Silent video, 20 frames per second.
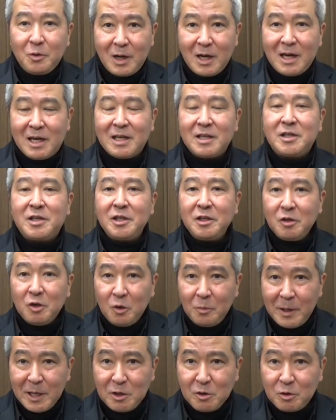は
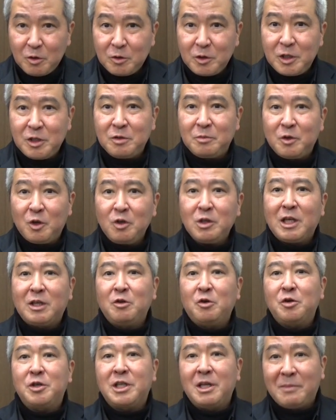シンコペーションとリズムを多
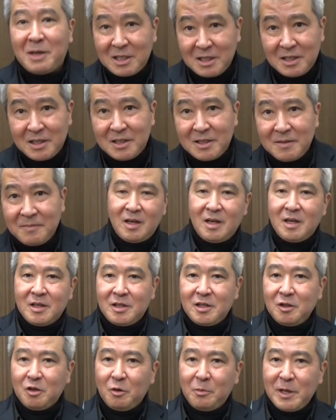用してます。
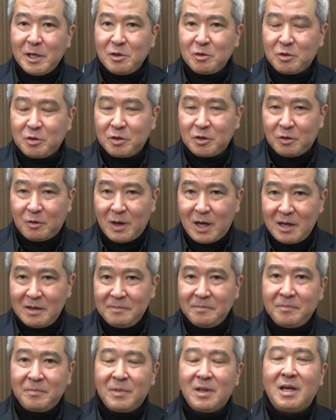シンコペーションというの
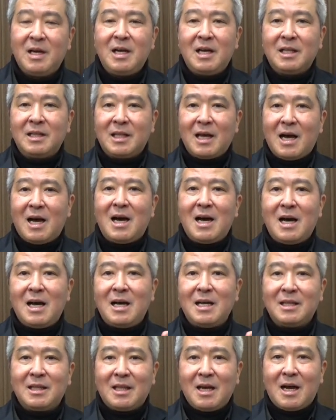は、
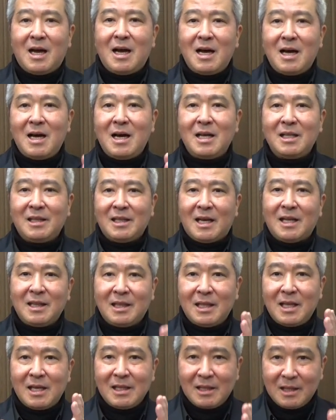たー
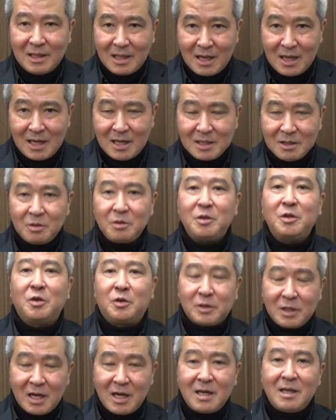たーたたたというよ
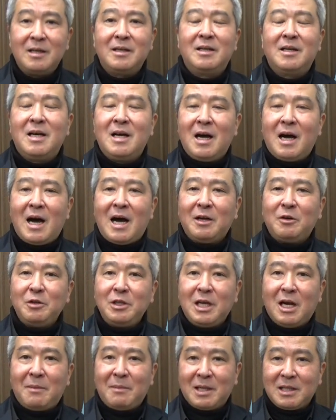うな拍
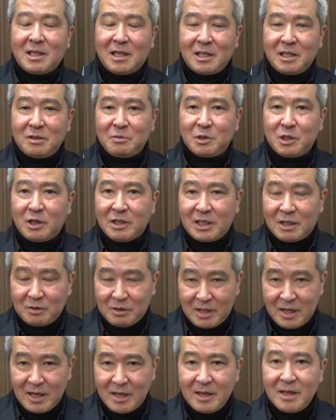にはまったリズムではなく
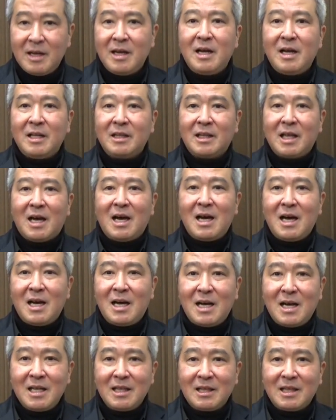て、
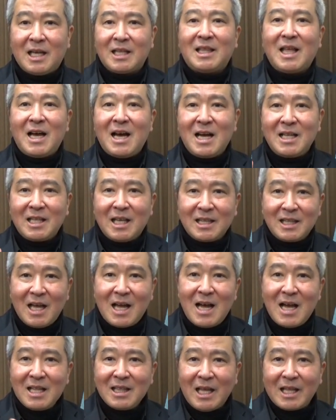たーたたた
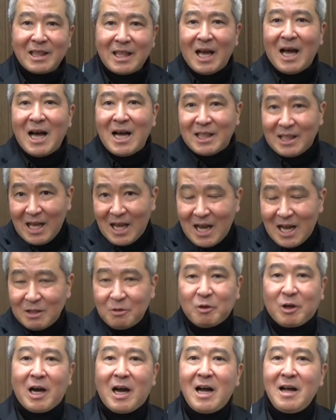たたたた
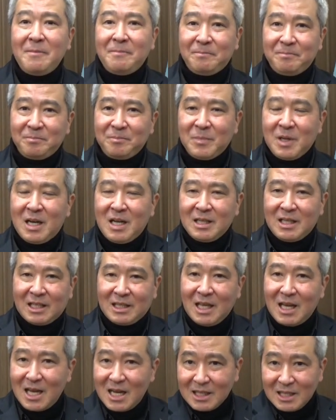とか、た
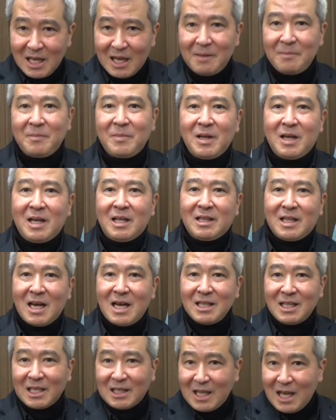たた
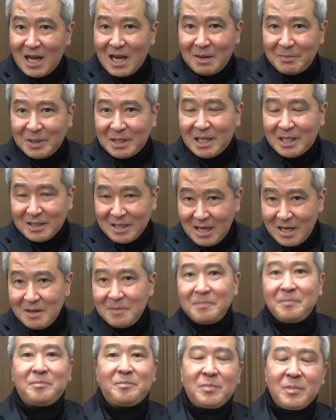たたたみたい
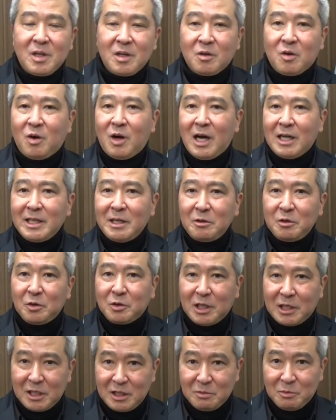な、こう跳ねるよう
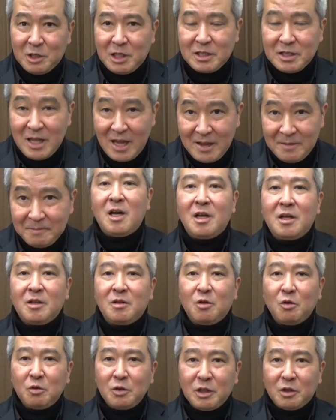なリズムですね。
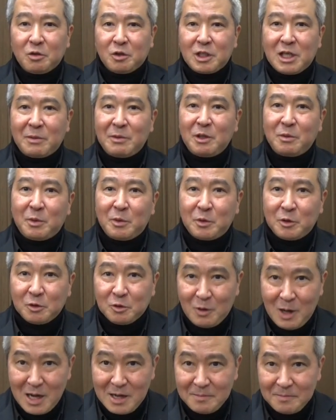特にこのサビの部分
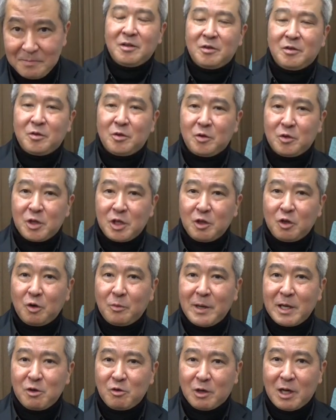は、その
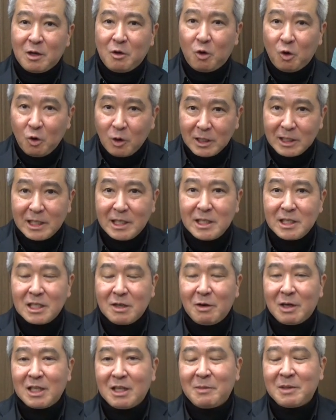シンコペーションが効果的に使
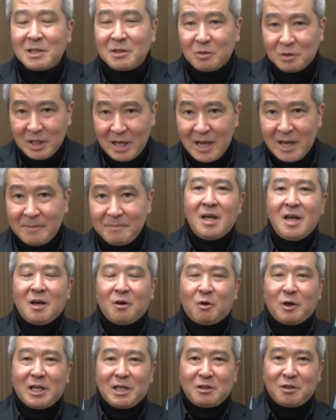われてますので、
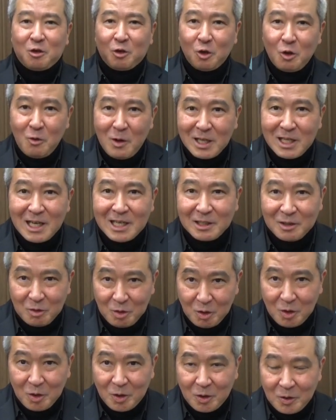これ揃わない
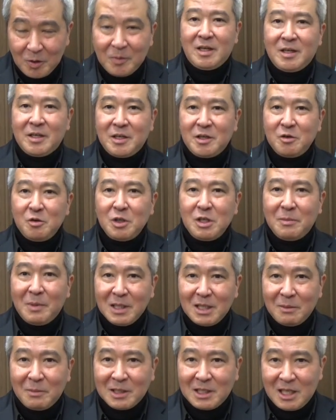と、非常に
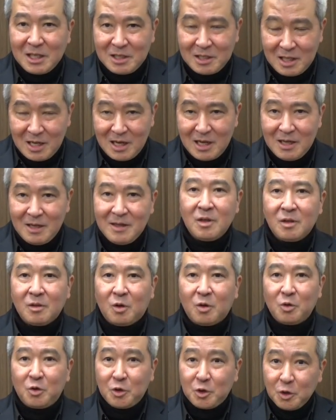バタバタした、
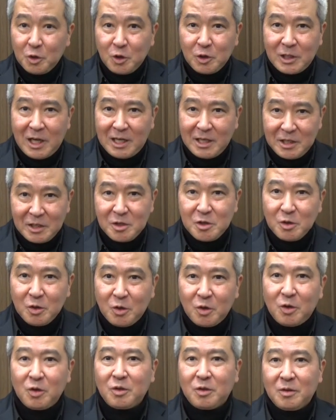こう、不揃いな印象
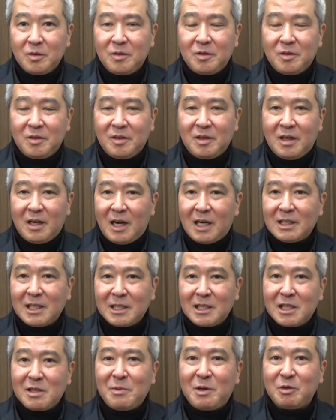を与え
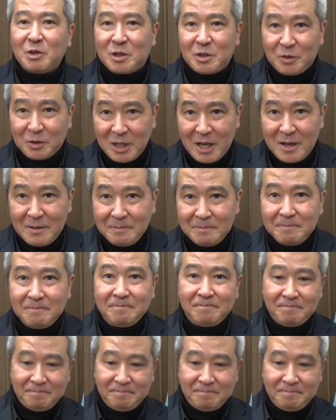てしまうんですよね。